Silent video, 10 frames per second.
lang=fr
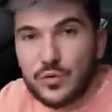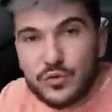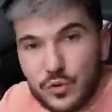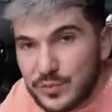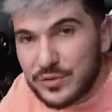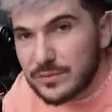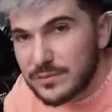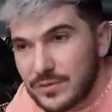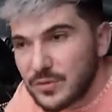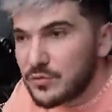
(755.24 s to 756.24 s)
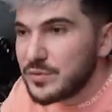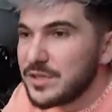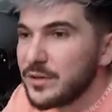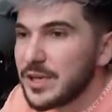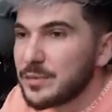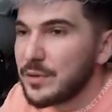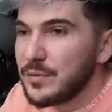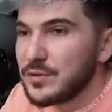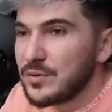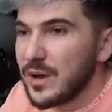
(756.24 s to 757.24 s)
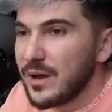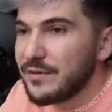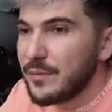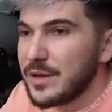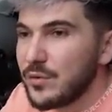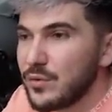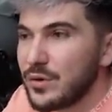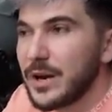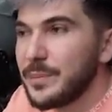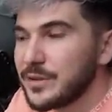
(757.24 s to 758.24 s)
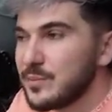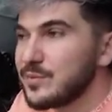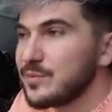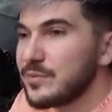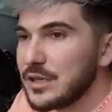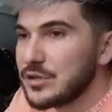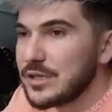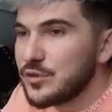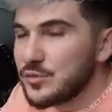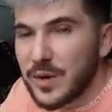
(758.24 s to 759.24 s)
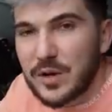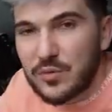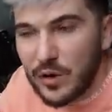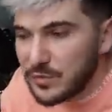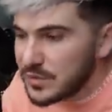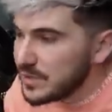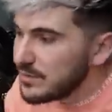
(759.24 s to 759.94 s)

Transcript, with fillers: aucune option. Du coup, je me suis dit, ok, je prends une voiture à 20 000 euros, elle a pas d'option. C'est juste pour la couleur, je me suis